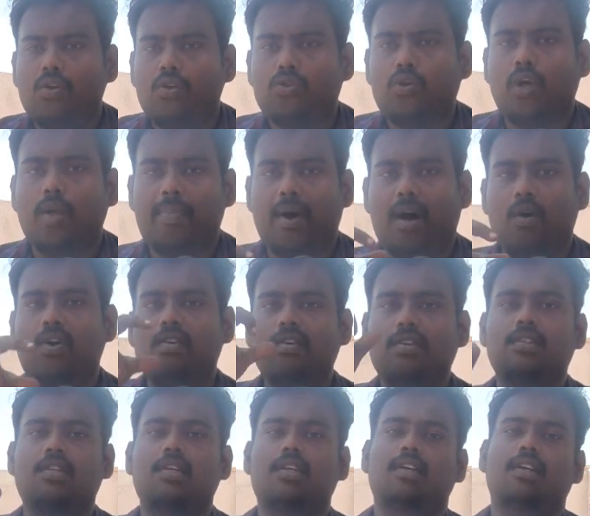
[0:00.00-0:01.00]
ஸோ இப்போ அவர்
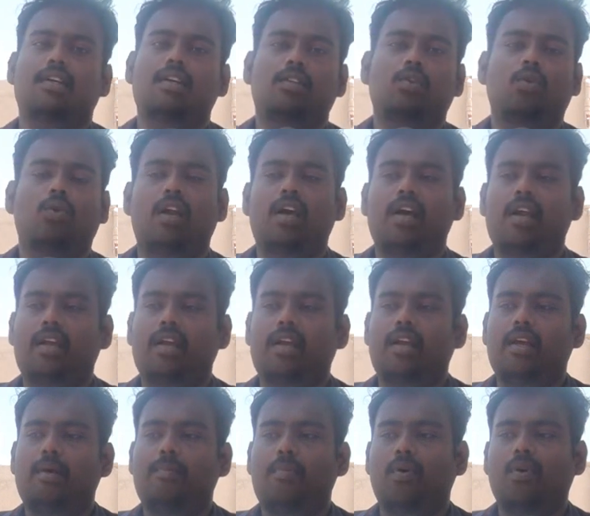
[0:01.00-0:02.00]
வந்து இதுக்குள்ளே இறங்கி
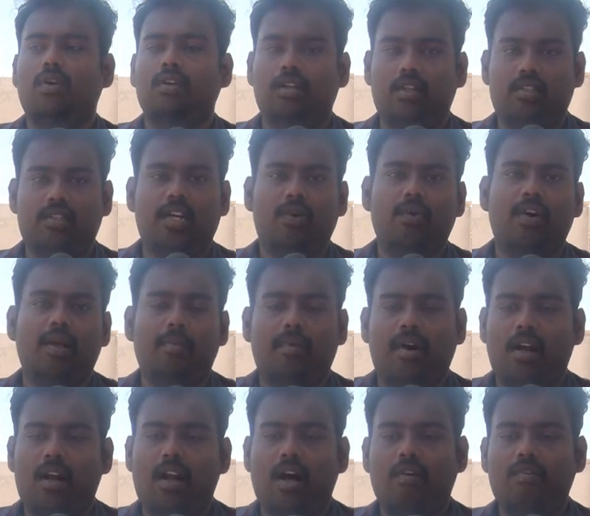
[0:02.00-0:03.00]
இப்போது அந்த ஜி டுவெண்ட்டி
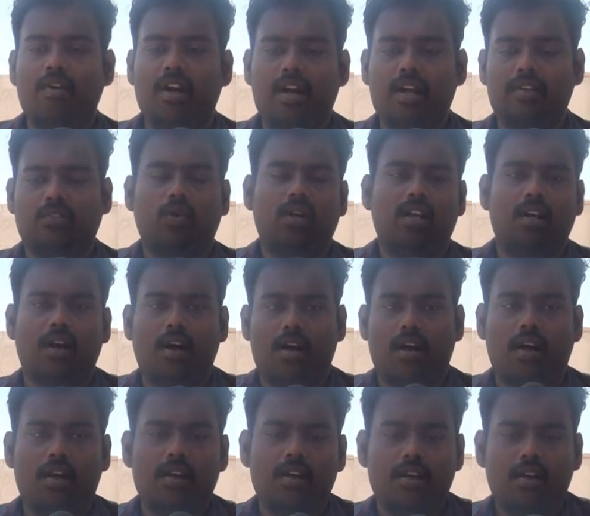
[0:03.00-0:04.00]
மாநாளில் அவர் என்ன
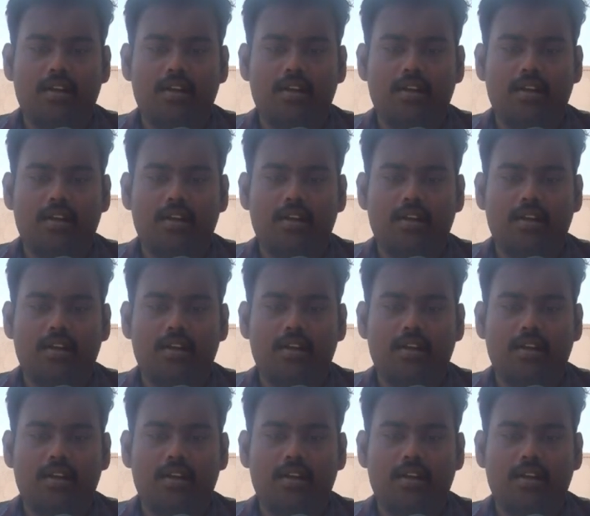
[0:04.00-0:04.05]
சொல்லியிருக்காருன்னா